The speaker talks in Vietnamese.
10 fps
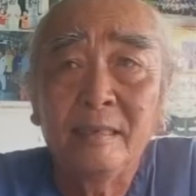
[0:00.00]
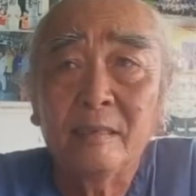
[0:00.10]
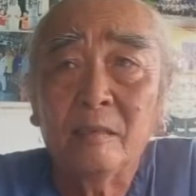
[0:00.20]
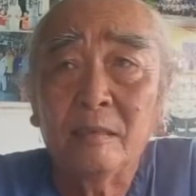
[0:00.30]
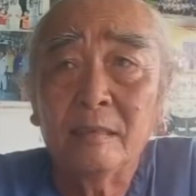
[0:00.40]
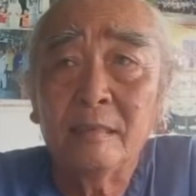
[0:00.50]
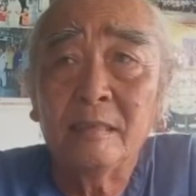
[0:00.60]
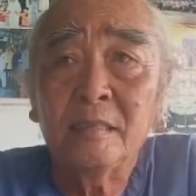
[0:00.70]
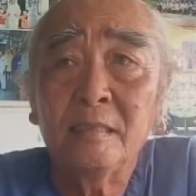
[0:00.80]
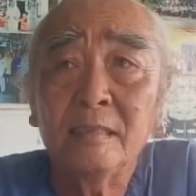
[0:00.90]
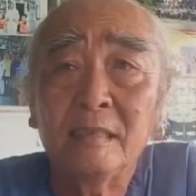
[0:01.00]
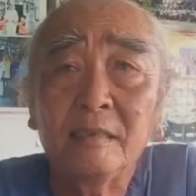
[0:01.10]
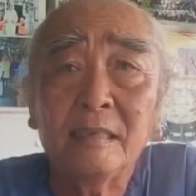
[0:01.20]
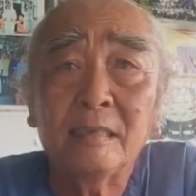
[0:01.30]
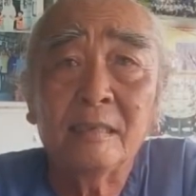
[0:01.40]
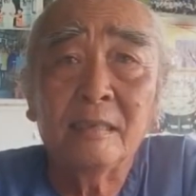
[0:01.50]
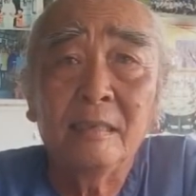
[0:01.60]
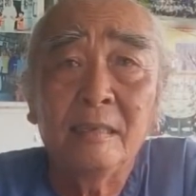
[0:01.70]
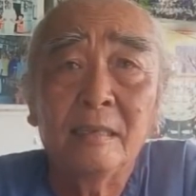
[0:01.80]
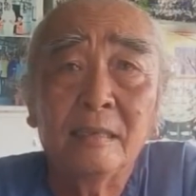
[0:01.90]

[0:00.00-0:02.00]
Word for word: còn người xưa thì nói là à,